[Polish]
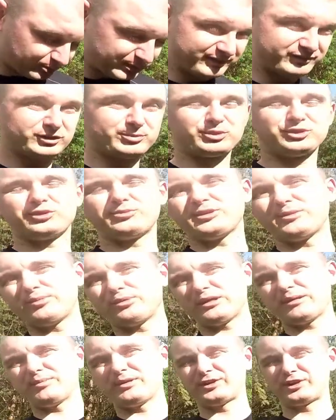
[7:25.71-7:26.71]
prawdopodobnie
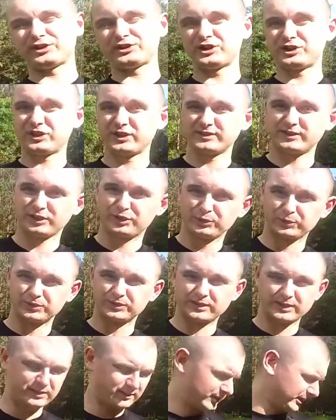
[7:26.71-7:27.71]
byłaby troszeczkę za
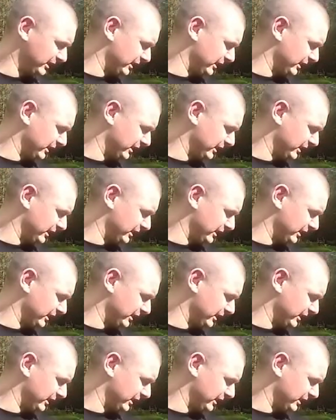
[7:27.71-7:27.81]
krótka.